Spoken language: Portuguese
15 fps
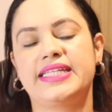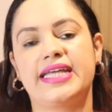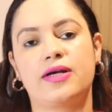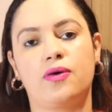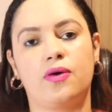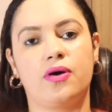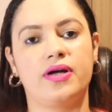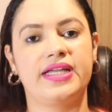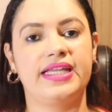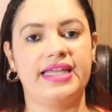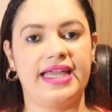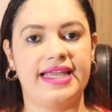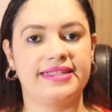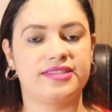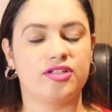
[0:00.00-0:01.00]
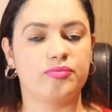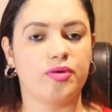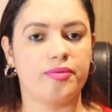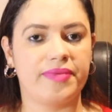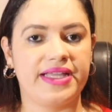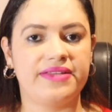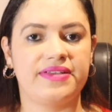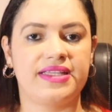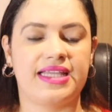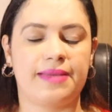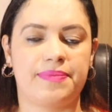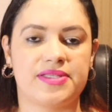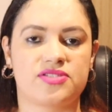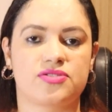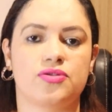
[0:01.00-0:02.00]
que decorre entre o momento em que
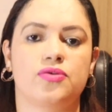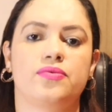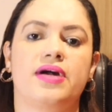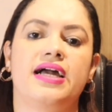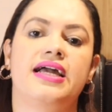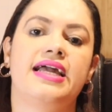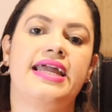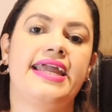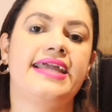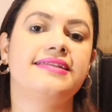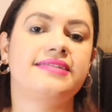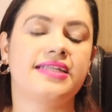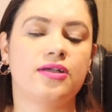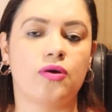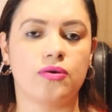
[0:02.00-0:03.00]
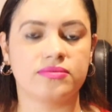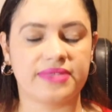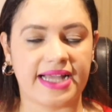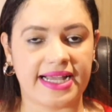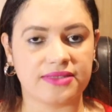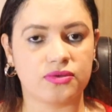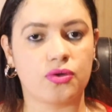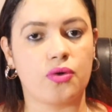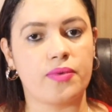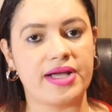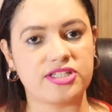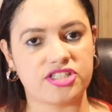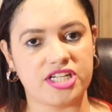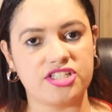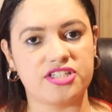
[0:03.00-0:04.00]
a pessoa entra em contato com o um
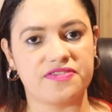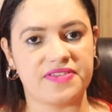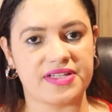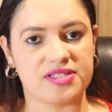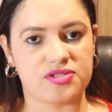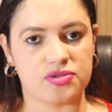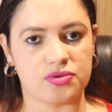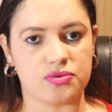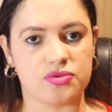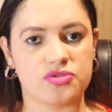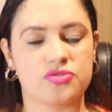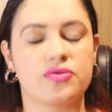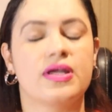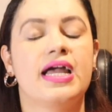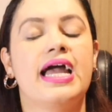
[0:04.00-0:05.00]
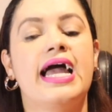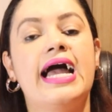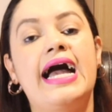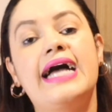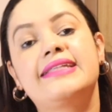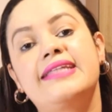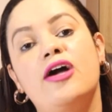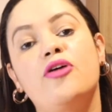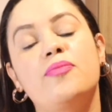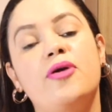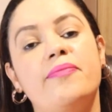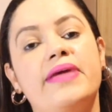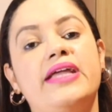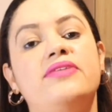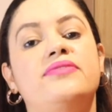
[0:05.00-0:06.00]
agente infeccioso até o
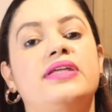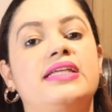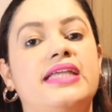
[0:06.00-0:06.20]
momento